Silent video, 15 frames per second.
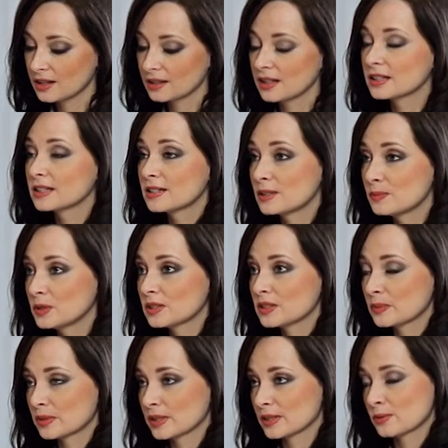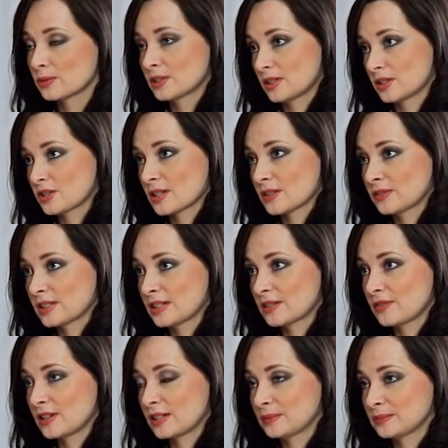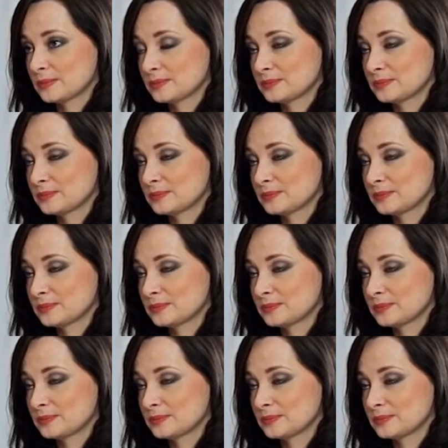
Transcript: Какие изменения происходят сейчас в этой сфере?